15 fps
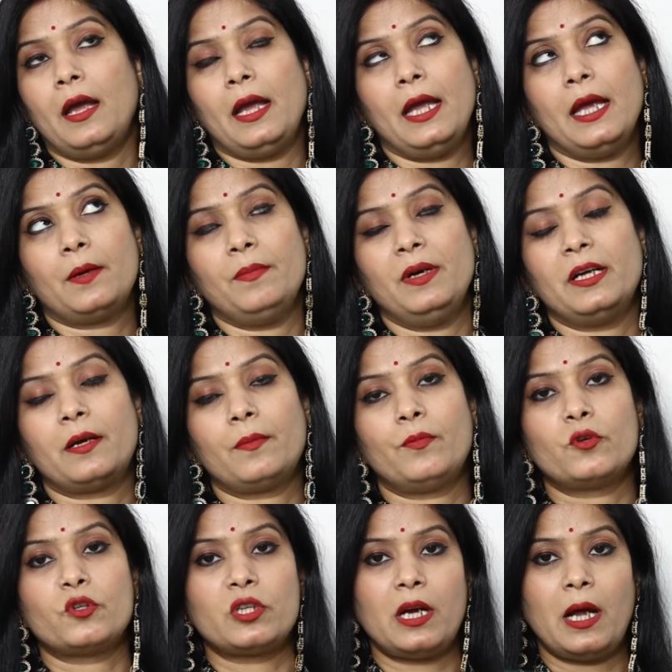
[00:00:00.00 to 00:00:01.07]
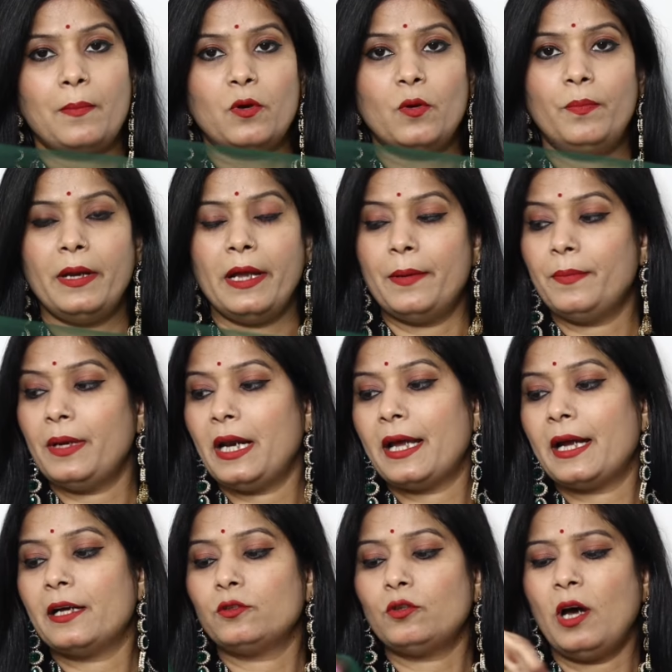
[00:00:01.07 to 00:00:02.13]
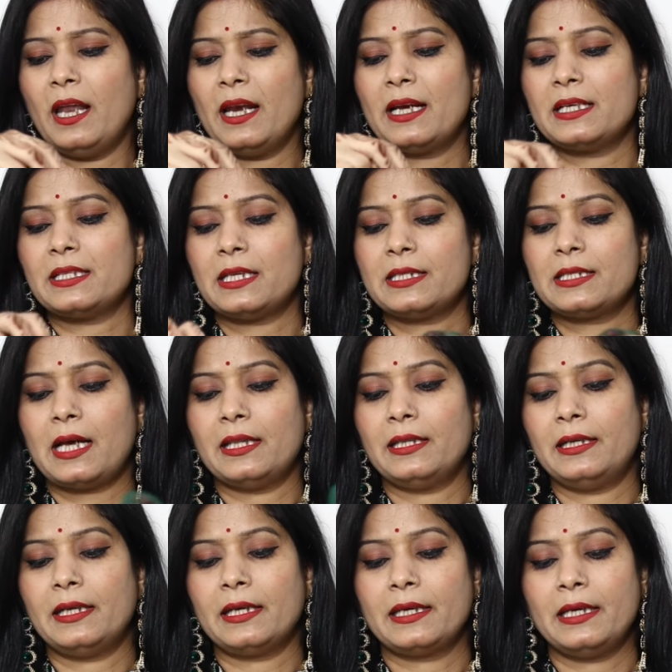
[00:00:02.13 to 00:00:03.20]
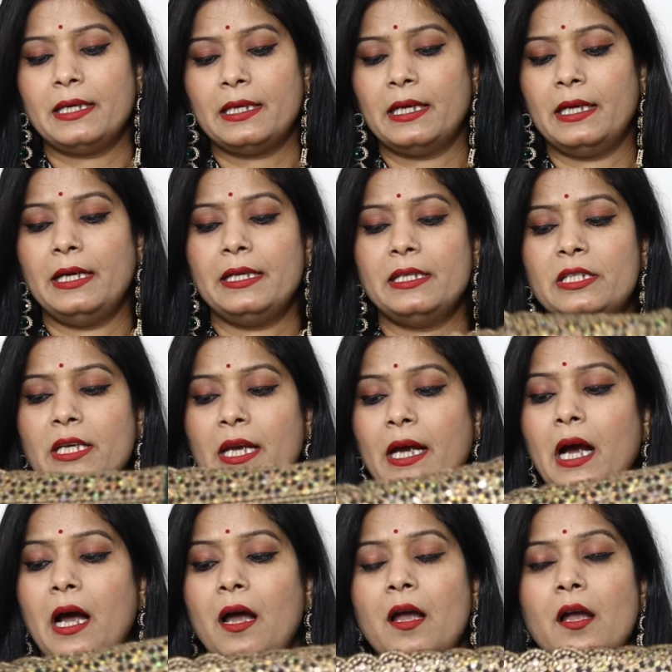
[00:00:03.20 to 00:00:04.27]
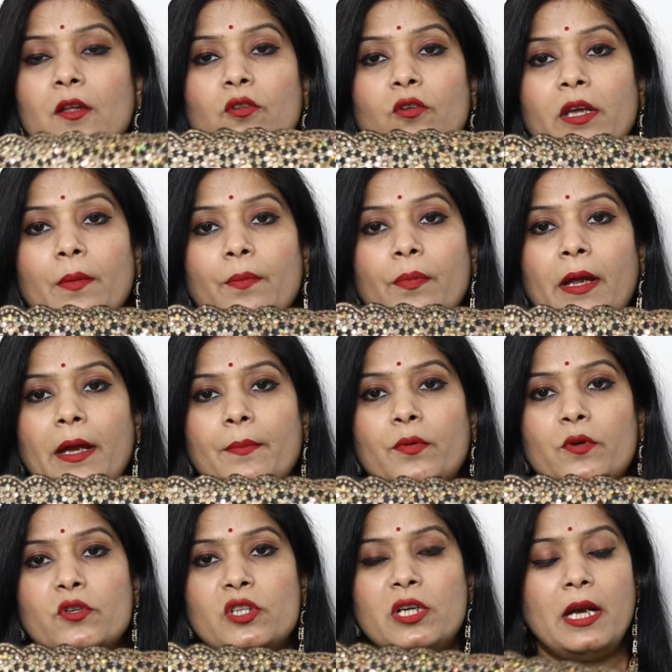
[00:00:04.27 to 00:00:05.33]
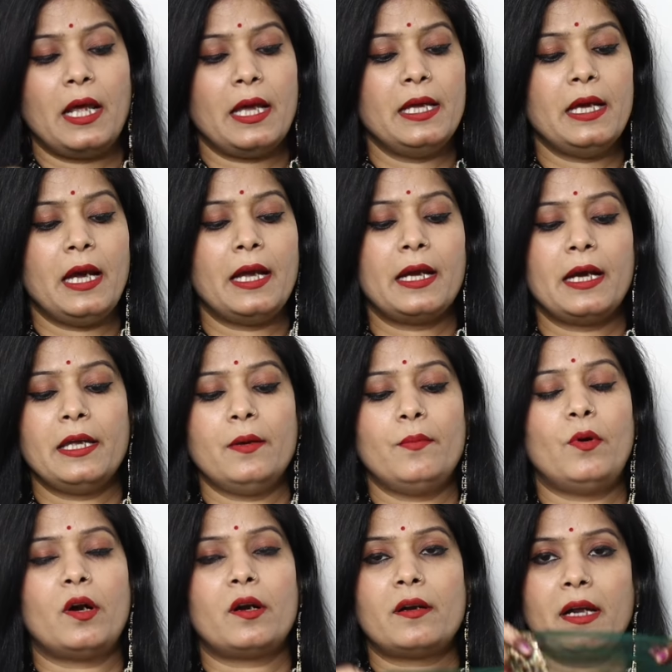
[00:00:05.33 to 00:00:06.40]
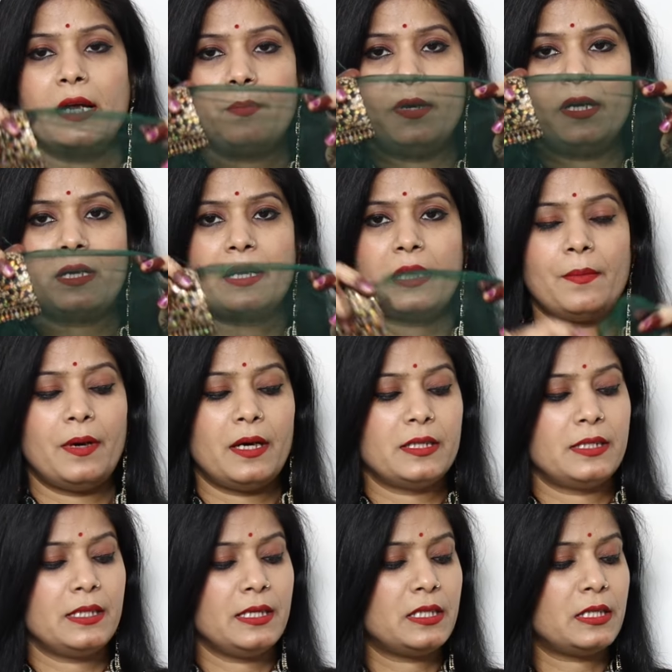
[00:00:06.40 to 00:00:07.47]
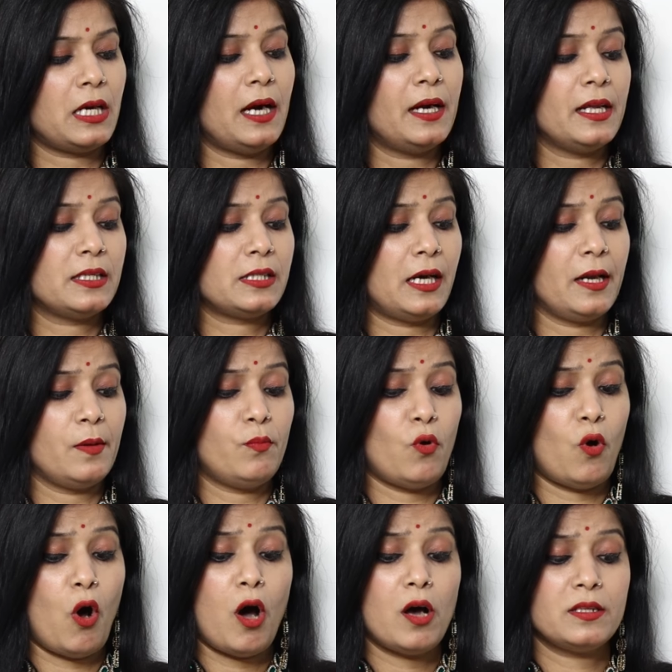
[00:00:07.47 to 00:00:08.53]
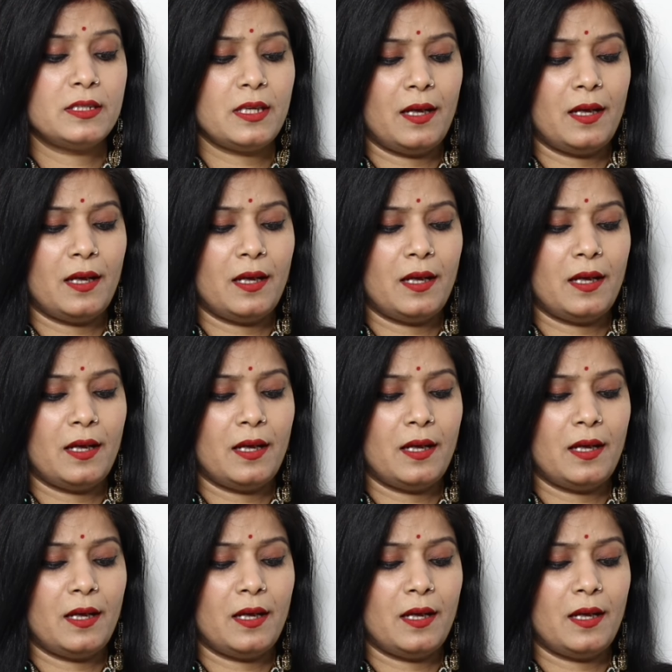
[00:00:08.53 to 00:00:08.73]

एक मीटर पोर्शन आपको प्लेन मिलेगा तो हल्का सा ज़्यादा टक इन कर लीजिएगा तो ये प्लेन पोर्शन नहीं आएगा ये बॉर्डर एक मीटर के पास से स्टार्ट है साड़ी बहुत